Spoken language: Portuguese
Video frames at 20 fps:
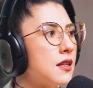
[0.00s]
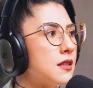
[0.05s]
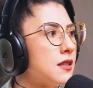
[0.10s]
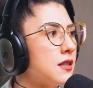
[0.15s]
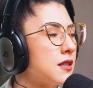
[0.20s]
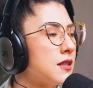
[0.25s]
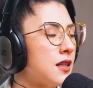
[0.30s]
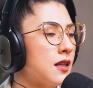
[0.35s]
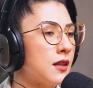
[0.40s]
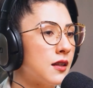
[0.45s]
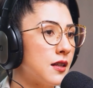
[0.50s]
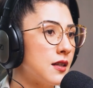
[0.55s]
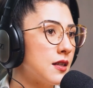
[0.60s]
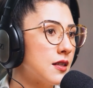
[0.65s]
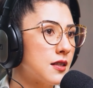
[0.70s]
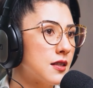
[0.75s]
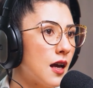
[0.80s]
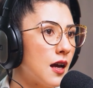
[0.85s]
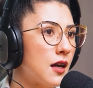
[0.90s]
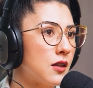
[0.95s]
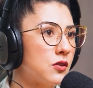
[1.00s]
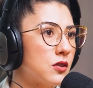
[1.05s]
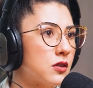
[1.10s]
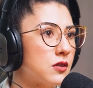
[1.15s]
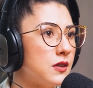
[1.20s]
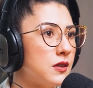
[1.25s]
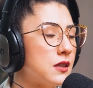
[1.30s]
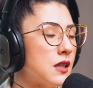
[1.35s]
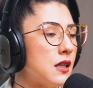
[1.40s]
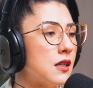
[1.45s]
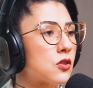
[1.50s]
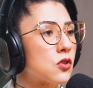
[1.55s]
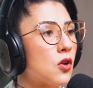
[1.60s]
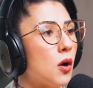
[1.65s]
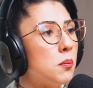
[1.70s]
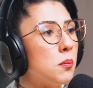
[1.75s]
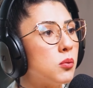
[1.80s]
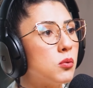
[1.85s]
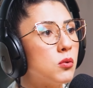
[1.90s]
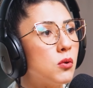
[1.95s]
é desinteressado, às vezes ele é
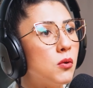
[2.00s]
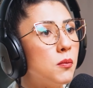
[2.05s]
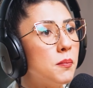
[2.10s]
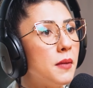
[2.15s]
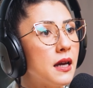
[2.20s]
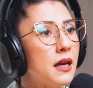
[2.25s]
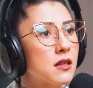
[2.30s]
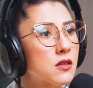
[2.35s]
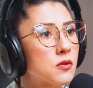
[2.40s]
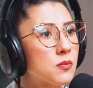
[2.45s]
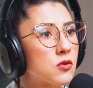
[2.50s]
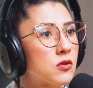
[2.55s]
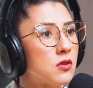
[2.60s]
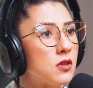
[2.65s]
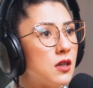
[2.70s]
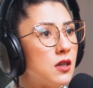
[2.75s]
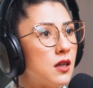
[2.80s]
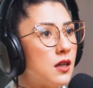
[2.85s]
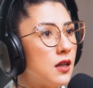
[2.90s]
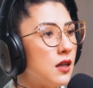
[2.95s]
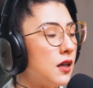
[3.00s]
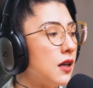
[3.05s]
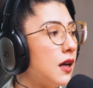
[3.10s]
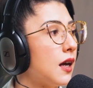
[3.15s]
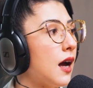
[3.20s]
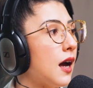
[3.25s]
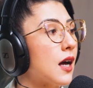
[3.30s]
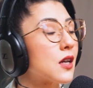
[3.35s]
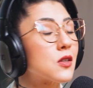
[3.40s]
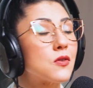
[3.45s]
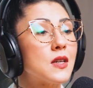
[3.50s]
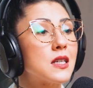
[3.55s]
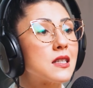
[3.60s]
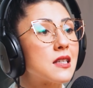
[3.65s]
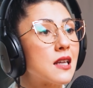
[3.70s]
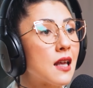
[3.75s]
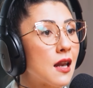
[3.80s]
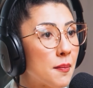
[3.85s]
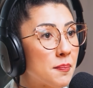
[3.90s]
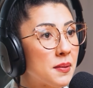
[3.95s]
só burro mesmo. Às
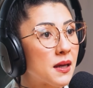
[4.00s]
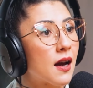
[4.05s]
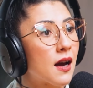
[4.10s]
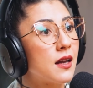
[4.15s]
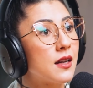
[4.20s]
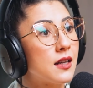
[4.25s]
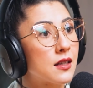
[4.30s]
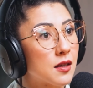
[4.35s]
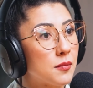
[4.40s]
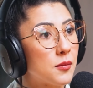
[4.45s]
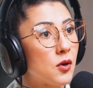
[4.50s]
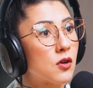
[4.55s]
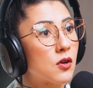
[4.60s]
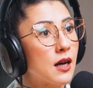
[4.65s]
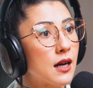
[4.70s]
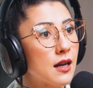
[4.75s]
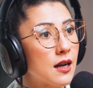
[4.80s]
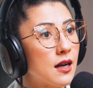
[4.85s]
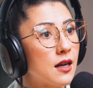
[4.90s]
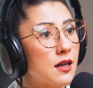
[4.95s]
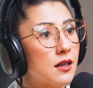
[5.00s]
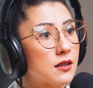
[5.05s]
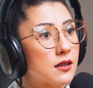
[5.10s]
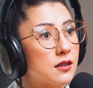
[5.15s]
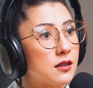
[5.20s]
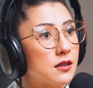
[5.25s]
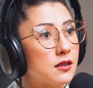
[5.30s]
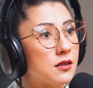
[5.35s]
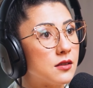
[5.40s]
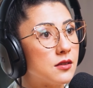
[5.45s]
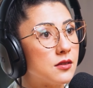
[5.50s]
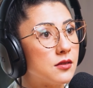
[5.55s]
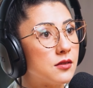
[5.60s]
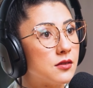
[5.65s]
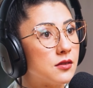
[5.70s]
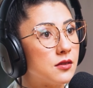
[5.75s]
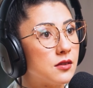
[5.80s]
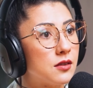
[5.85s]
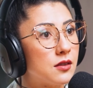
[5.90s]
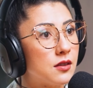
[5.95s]
vezes ele é picareta, é mau caráter.
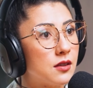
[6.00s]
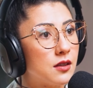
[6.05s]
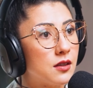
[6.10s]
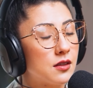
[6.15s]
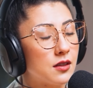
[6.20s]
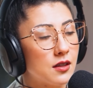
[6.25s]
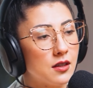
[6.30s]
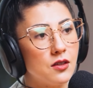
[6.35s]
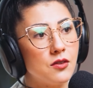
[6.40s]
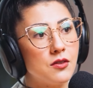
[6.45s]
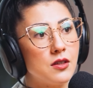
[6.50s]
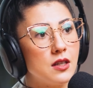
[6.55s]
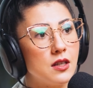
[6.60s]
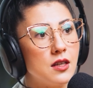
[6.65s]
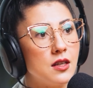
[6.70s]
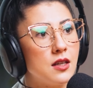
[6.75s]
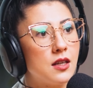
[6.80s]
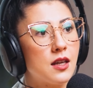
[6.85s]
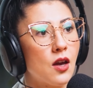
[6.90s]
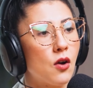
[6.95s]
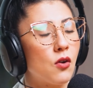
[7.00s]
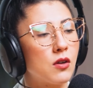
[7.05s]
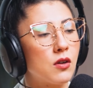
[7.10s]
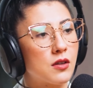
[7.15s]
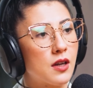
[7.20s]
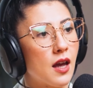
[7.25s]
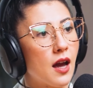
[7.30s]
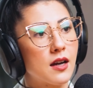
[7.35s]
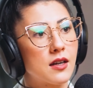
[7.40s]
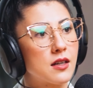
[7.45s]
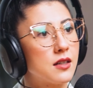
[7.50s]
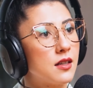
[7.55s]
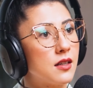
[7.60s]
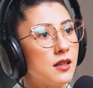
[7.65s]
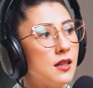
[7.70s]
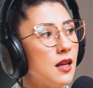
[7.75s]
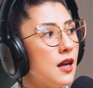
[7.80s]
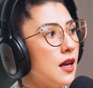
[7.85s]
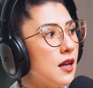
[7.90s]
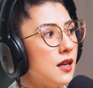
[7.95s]
Entendeu? E, e quer, é quer é a grana
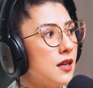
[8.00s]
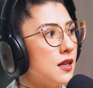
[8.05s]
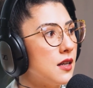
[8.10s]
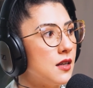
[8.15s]
dele